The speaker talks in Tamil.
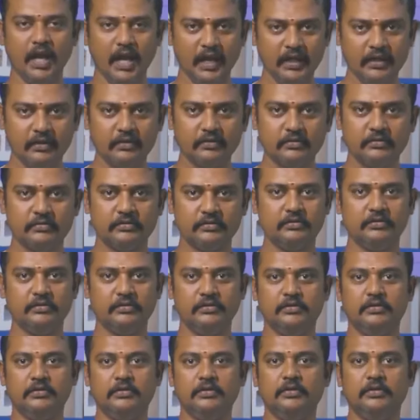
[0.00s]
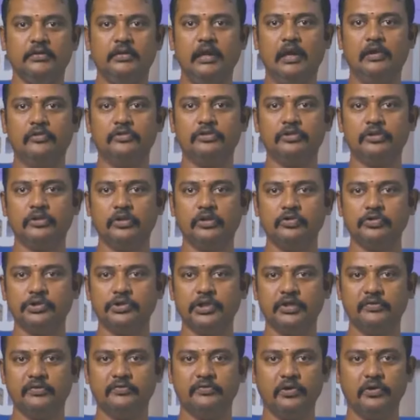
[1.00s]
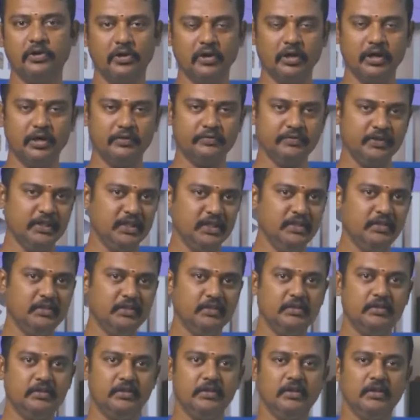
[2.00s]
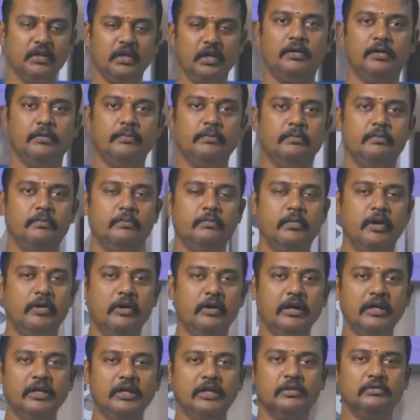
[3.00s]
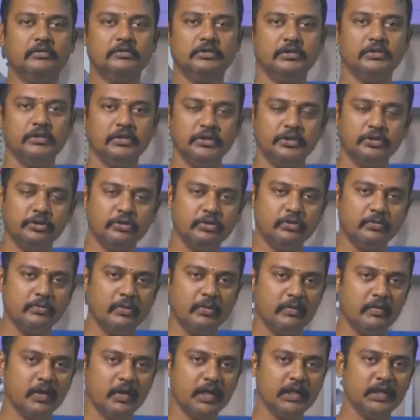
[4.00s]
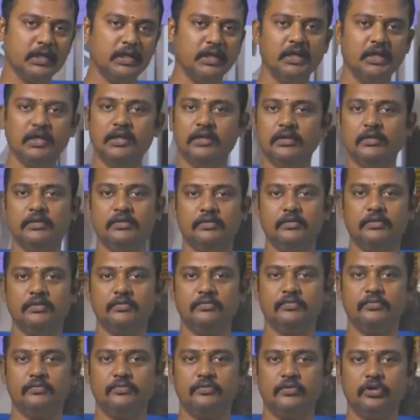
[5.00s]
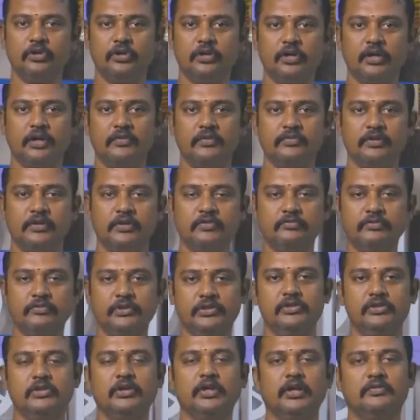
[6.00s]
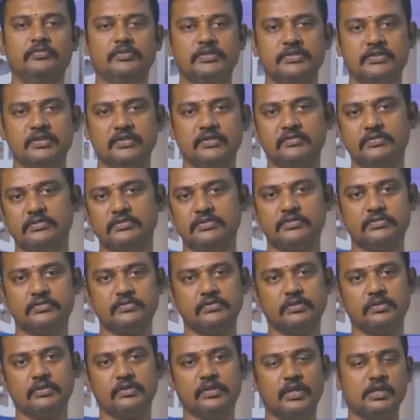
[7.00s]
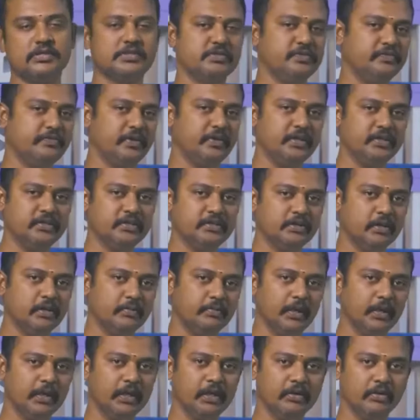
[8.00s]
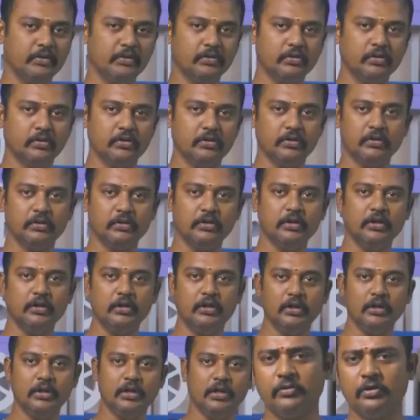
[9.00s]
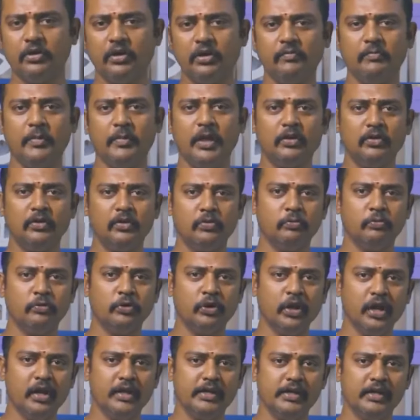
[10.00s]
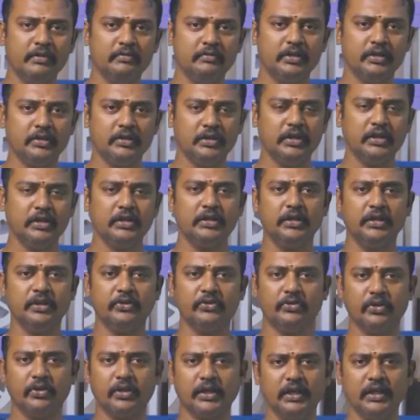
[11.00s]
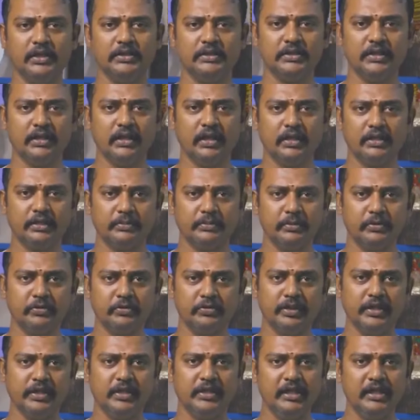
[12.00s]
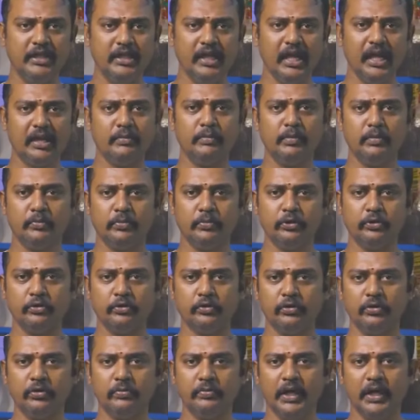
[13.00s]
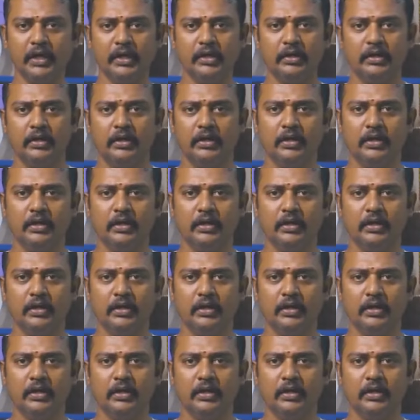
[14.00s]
ஹாய் நான் வந்து கௌஷிக் ஃபோட்டோகிராஃபி பவானியில் வந்து ஈரோடு பவானியில் ஃபோட்டோகிராஃபி அண்ட் வீடியோகிராஃபி சர்வீசஸ் வந்து லாஸ்ட் ஃபைவ் இயர்ஸாக பண்ணிகிட்டு இருக்கோம் ஃபோட்டோகிராஃபிக்கு முன்னாடியே வந்து என்னோடய கிளைண்ட்ஸ் எல்லாத்துக்குமே வந்து இ e ஆல்பம் போட்டு கொடுப்பேன்